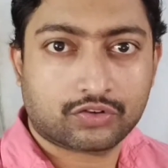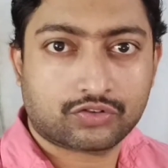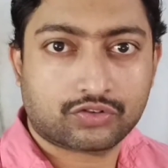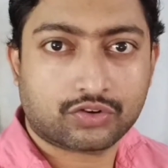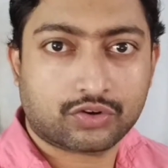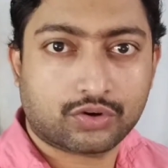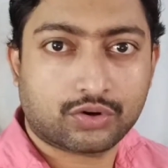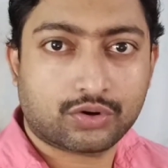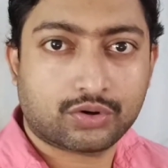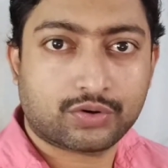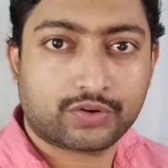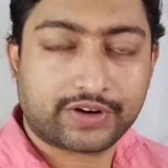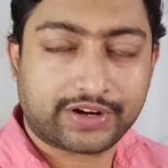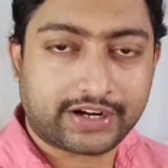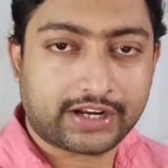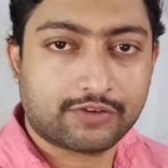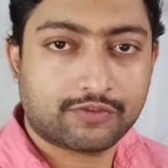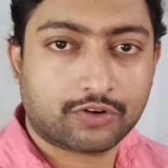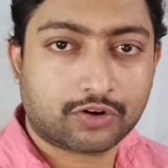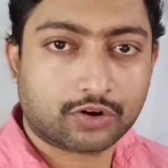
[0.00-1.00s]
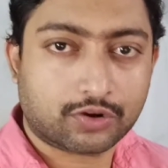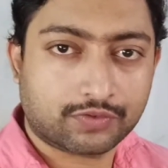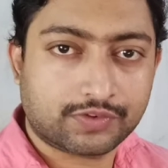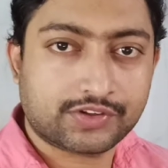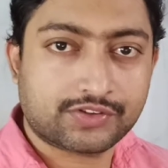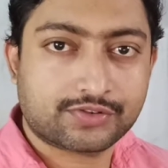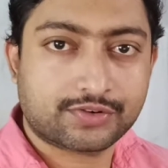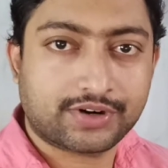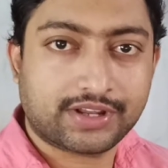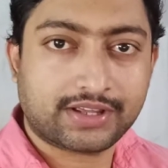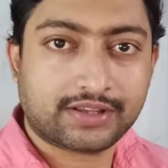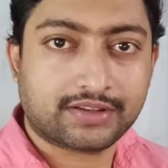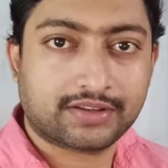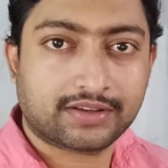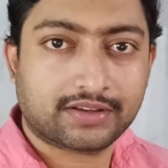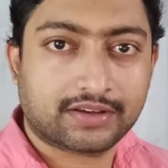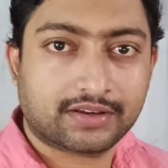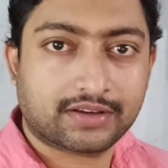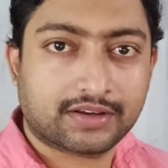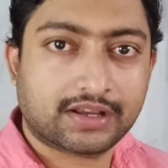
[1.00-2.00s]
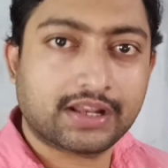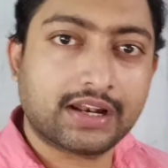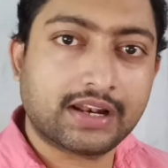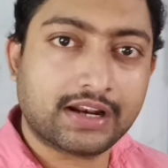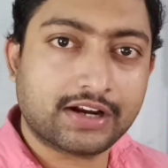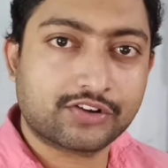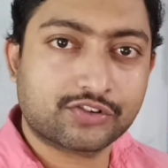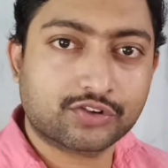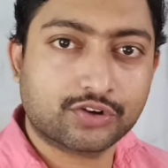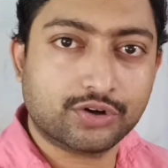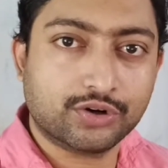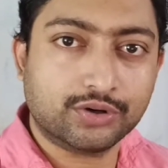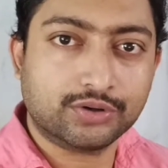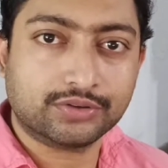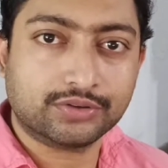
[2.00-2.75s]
So ready for office today? Let's go.